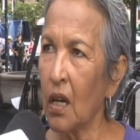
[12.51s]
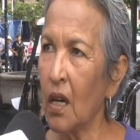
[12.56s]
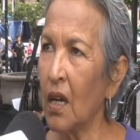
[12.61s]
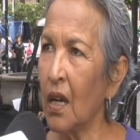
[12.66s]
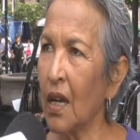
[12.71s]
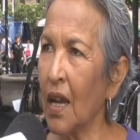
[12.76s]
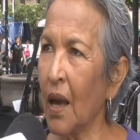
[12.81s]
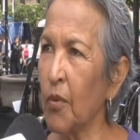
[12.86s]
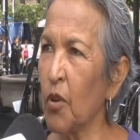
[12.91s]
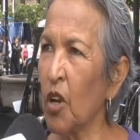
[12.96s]

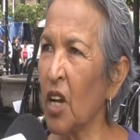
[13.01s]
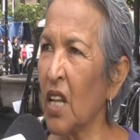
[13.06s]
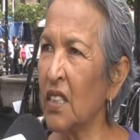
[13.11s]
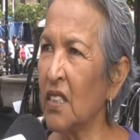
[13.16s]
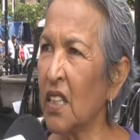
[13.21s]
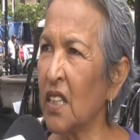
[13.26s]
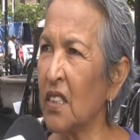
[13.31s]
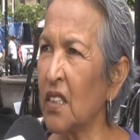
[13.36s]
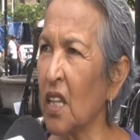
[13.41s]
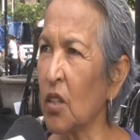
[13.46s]
la
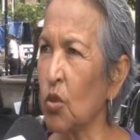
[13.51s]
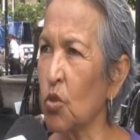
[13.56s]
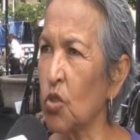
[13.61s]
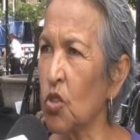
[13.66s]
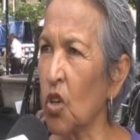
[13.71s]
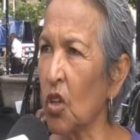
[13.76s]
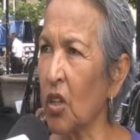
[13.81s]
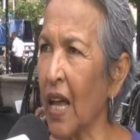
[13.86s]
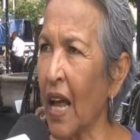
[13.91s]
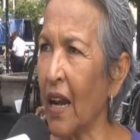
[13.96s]
violencia
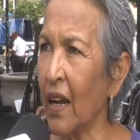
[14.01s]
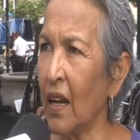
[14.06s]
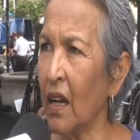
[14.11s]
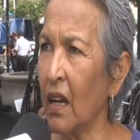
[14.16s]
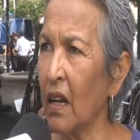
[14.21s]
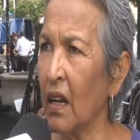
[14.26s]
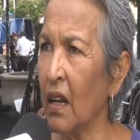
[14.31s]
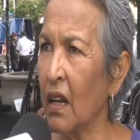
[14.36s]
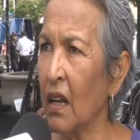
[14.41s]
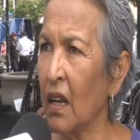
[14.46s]
institucional
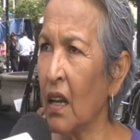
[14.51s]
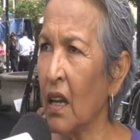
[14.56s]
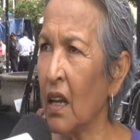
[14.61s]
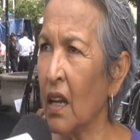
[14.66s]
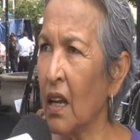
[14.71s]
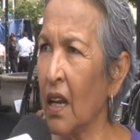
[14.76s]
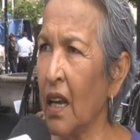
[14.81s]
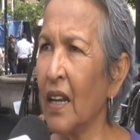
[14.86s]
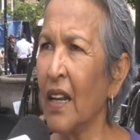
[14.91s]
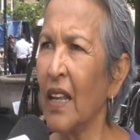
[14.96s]

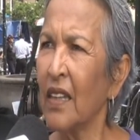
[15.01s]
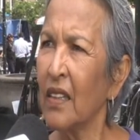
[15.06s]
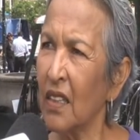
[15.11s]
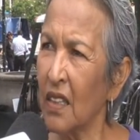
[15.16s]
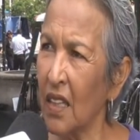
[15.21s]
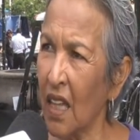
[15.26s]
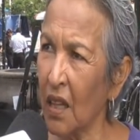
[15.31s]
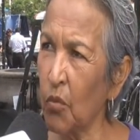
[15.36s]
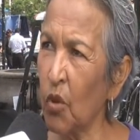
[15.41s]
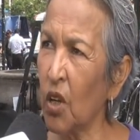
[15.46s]
en la
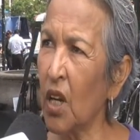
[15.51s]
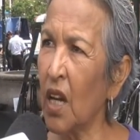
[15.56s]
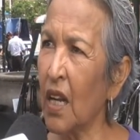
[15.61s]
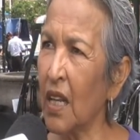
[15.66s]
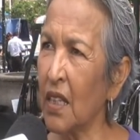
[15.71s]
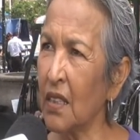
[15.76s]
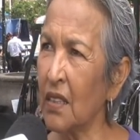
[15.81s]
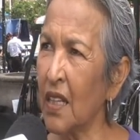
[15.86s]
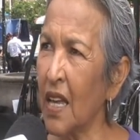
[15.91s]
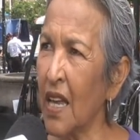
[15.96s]
entidad
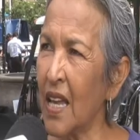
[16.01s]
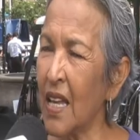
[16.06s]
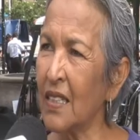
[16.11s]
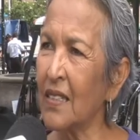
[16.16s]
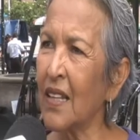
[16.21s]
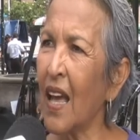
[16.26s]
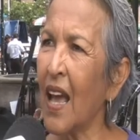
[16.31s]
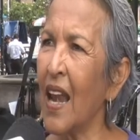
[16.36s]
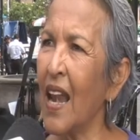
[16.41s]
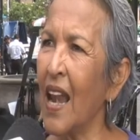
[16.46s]
morelense
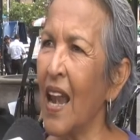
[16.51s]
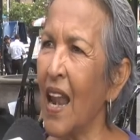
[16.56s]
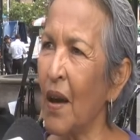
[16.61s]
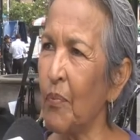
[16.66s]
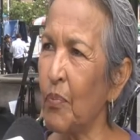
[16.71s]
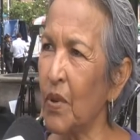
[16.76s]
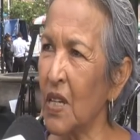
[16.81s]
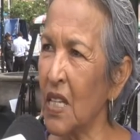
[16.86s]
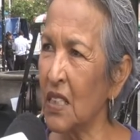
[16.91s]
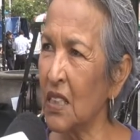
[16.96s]
es la
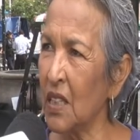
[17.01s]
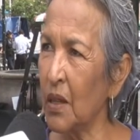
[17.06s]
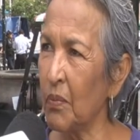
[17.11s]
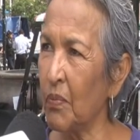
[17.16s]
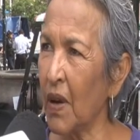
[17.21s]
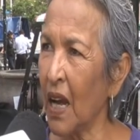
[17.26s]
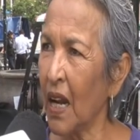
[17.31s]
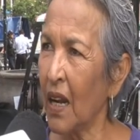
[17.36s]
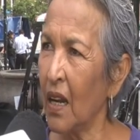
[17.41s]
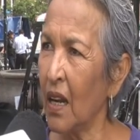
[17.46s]

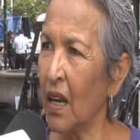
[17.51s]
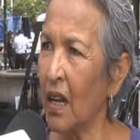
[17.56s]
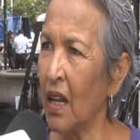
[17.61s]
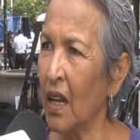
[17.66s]
principal